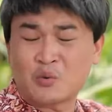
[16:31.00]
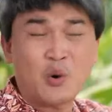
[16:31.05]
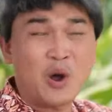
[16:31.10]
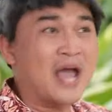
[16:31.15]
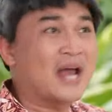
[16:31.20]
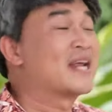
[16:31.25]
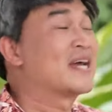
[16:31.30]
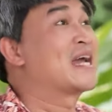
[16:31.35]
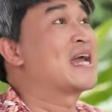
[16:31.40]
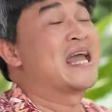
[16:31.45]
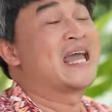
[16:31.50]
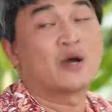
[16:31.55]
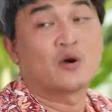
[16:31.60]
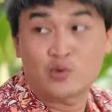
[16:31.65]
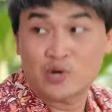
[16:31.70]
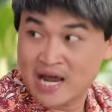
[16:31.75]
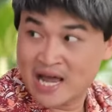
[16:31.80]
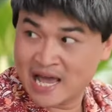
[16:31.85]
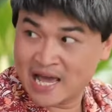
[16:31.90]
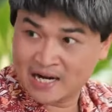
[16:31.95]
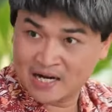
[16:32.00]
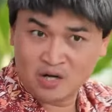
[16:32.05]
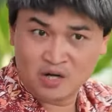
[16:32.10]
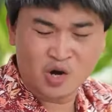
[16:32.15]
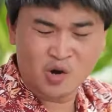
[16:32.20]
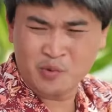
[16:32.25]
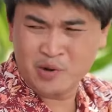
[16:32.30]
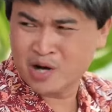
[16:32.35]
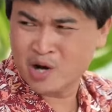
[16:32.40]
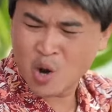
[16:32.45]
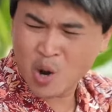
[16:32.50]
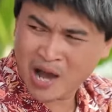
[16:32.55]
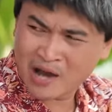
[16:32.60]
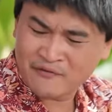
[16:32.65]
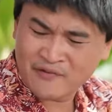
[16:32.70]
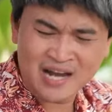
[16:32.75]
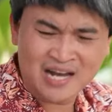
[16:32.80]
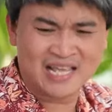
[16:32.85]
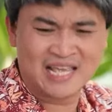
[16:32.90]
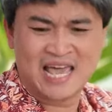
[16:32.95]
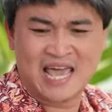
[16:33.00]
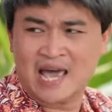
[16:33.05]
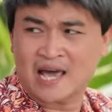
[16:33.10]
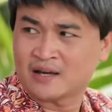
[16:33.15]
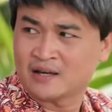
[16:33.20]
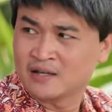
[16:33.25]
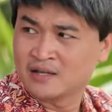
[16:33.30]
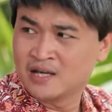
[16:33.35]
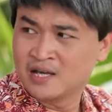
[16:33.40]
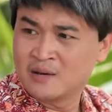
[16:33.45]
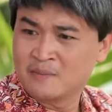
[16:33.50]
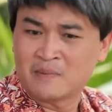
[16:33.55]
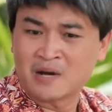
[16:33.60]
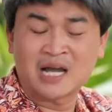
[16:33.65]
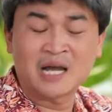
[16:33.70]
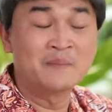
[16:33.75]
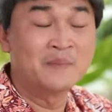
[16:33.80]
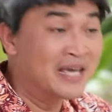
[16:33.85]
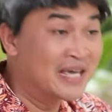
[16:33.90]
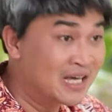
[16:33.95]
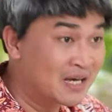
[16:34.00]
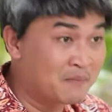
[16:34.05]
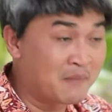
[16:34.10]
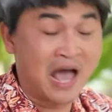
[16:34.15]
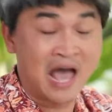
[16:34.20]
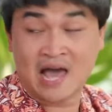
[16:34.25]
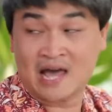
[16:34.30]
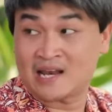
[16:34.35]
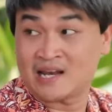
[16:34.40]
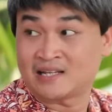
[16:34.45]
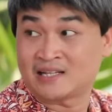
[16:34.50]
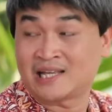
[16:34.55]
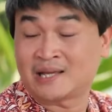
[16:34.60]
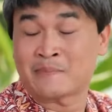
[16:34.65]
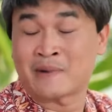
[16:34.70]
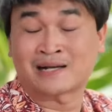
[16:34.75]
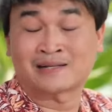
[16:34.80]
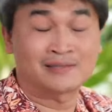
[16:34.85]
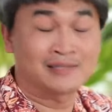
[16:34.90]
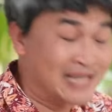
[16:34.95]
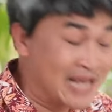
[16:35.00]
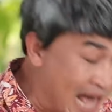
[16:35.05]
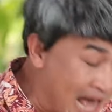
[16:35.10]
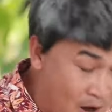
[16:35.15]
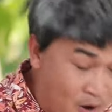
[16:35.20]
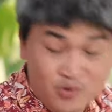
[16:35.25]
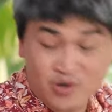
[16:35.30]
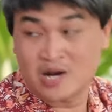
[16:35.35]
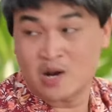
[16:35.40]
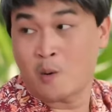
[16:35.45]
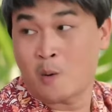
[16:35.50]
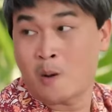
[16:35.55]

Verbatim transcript: quán nó nghèo nàn rồi không cái loa phát nhạc mà cái miệng bà đó thì bằng sáu cái